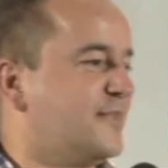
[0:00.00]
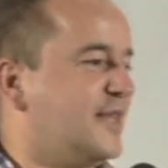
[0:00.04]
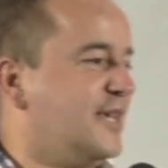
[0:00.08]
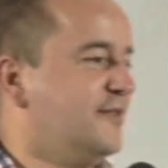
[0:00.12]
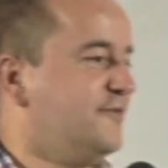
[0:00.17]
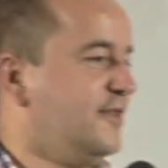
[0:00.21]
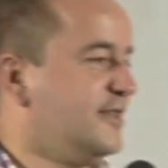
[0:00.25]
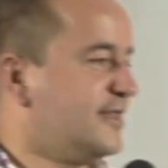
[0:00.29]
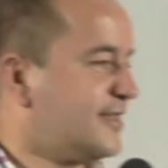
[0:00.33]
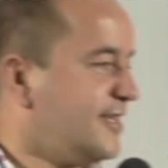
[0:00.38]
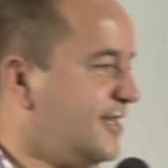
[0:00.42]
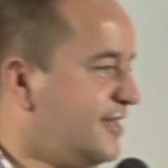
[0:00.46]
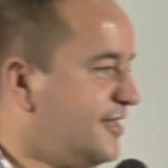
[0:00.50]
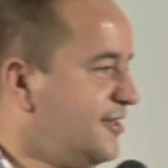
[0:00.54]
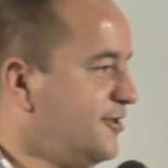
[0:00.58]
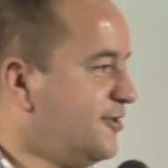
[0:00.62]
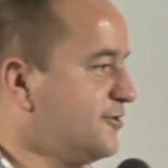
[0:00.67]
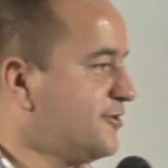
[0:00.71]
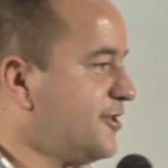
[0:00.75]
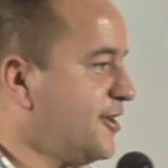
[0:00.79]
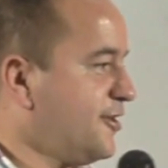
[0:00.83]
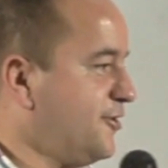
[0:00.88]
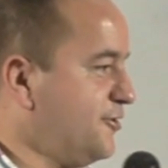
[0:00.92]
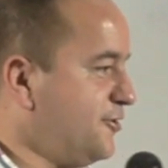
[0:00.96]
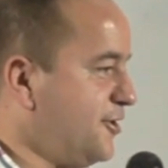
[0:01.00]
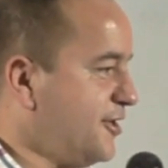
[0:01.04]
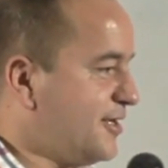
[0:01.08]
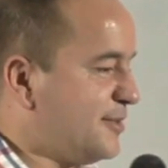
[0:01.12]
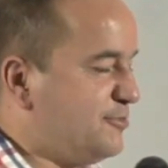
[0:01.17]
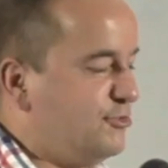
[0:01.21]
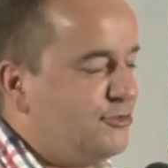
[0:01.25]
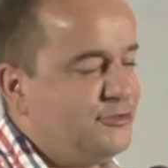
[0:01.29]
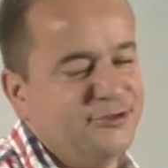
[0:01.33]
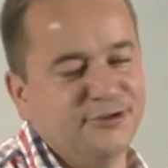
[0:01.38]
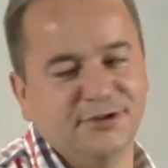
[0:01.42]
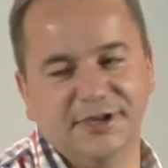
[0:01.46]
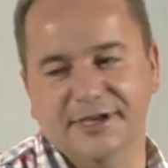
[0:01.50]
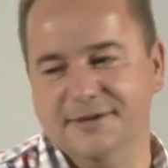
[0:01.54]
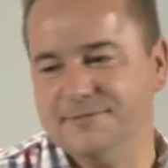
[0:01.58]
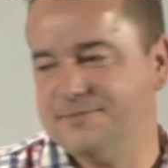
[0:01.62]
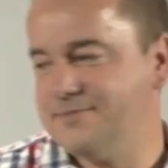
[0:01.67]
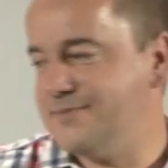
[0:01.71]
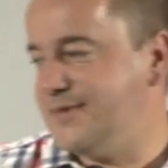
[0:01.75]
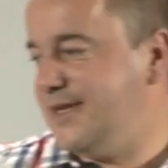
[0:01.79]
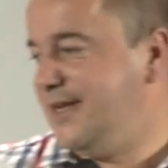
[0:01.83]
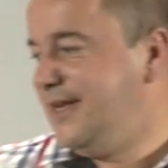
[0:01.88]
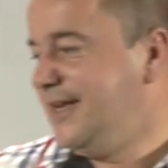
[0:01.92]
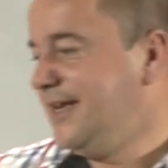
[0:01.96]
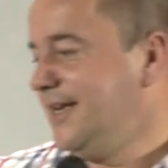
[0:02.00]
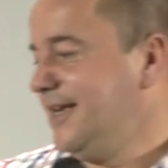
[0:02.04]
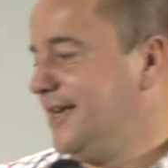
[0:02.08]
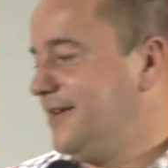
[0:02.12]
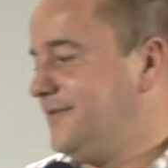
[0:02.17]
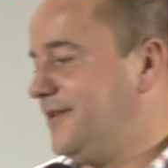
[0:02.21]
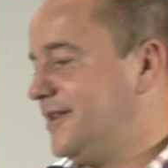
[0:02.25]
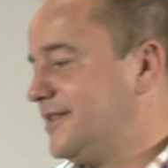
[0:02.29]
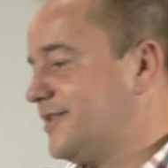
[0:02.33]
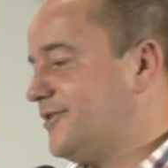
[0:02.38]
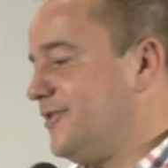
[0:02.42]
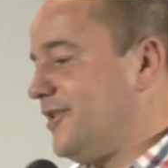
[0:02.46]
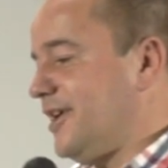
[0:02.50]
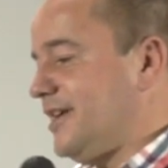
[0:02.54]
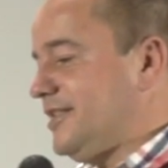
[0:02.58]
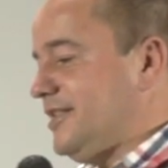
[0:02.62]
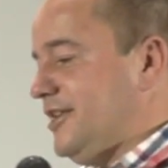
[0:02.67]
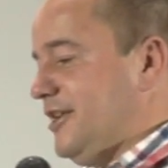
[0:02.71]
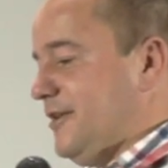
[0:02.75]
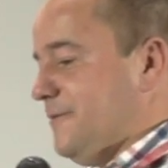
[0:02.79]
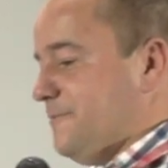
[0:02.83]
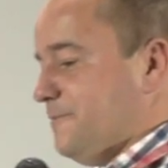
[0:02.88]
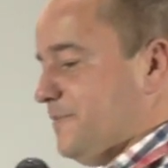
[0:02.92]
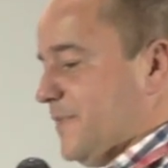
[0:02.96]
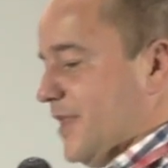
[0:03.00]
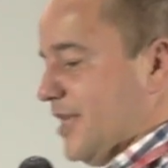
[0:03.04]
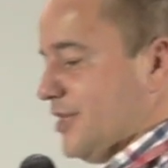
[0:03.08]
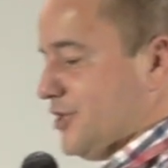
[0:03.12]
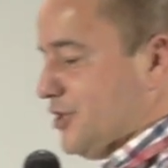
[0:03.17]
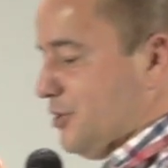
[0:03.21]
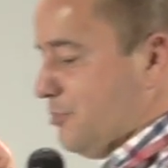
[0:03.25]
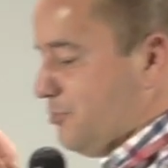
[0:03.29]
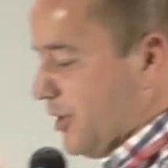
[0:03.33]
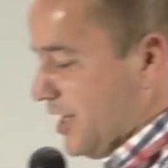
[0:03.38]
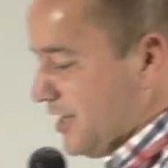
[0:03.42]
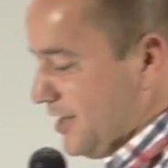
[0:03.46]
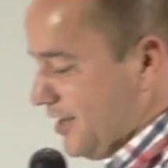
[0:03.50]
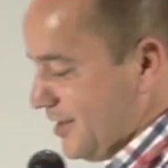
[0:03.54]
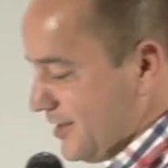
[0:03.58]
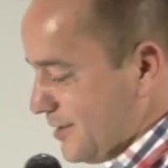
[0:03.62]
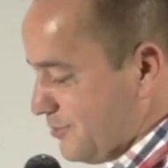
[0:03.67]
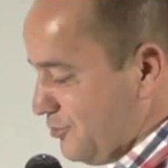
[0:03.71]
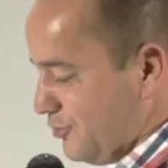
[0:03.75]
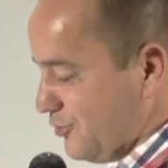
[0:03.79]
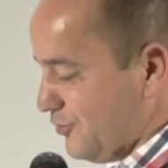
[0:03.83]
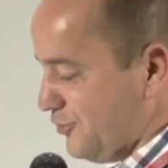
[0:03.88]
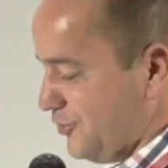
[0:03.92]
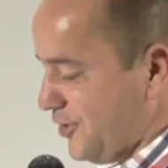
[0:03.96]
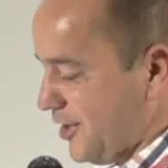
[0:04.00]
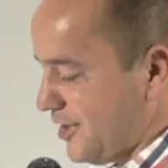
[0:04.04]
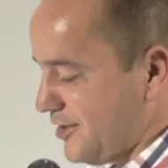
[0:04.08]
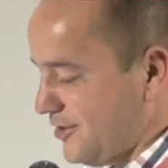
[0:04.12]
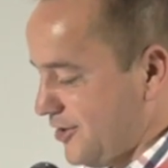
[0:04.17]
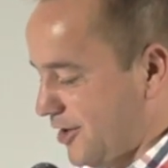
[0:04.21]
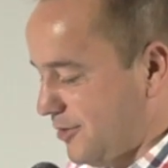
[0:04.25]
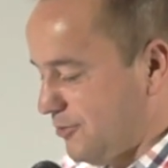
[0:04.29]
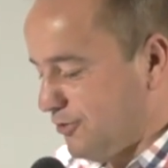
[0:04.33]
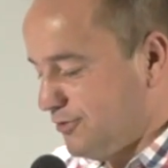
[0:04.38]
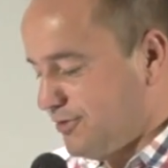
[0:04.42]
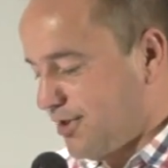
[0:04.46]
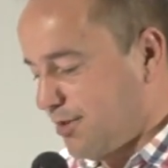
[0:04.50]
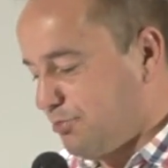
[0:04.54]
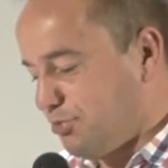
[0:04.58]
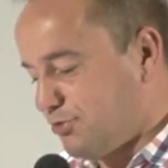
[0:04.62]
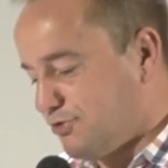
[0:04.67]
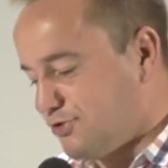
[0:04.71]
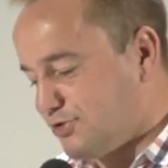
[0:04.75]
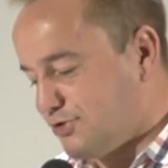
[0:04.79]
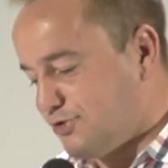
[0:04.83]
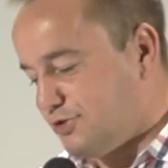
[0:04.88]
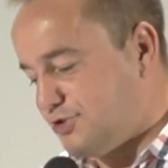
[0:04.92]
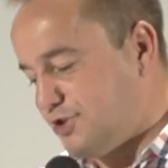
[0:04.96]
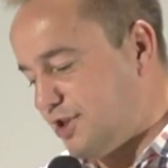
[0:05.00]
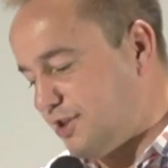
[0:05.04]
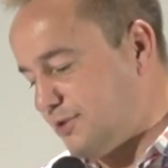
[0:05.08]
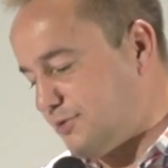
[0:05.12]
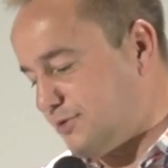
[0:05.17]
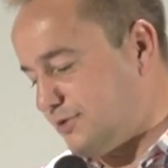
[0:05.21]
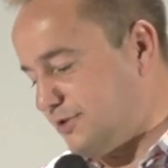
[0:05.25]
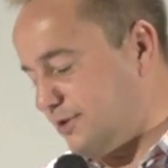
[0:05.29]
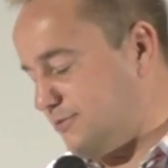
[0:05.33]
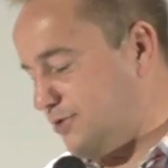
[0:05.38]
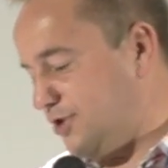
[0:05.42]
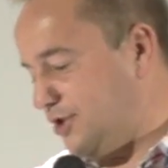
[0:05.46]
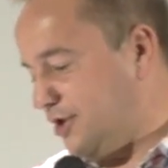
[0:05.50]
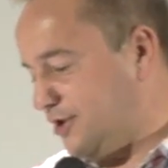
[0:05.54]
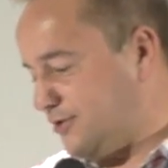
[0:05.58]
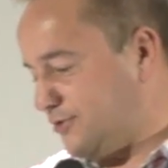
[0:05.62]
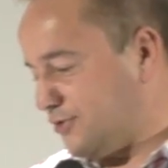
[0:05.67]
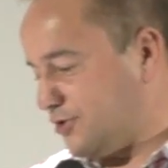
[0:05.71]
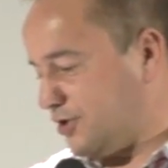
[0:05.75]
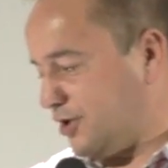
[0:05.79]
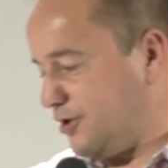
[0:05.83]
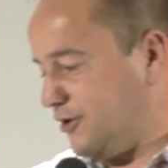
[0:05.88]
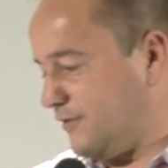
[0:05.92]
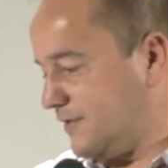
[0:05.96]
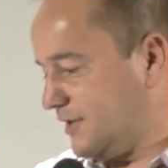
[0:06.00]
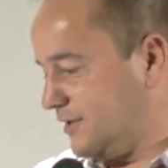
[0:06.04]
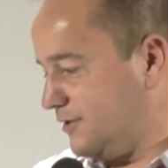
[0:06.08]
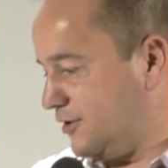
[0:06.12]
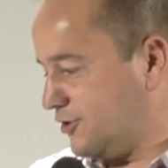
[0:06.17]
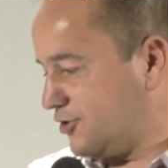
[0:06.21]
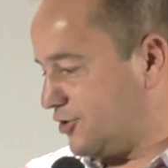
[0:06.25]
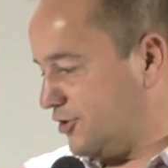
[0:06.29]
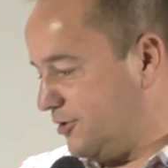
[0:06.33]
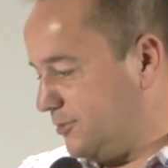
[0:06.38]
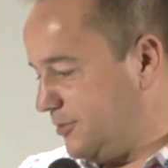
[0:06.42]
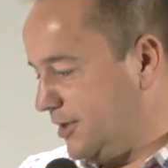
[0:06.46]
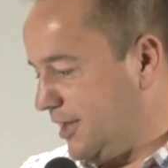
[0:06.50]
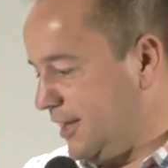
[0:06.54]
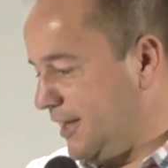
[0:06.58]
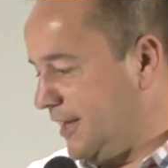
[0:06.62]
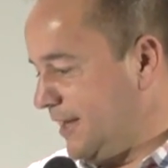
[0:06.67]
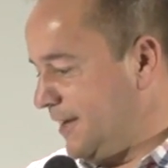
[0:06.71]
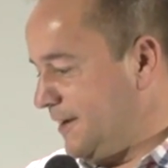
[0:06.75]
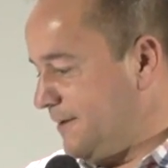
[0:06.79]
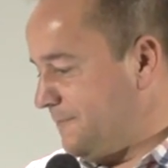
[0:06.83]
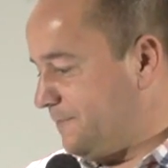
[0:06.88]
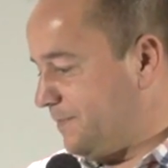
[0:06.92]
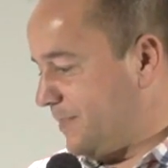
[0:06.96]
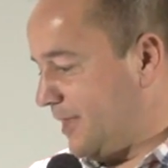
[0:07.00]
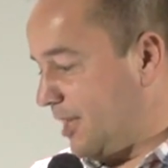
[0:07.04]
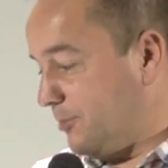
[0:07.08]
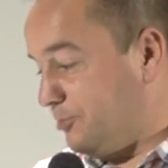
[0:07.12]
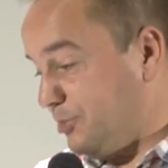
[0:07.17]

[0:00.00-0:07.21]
więc wtedy On tego nie zbuduje. Więc kochani, jeśli Pan nie zbuduje domu, na próżno się trudzą ci, którzy go wznoszą, na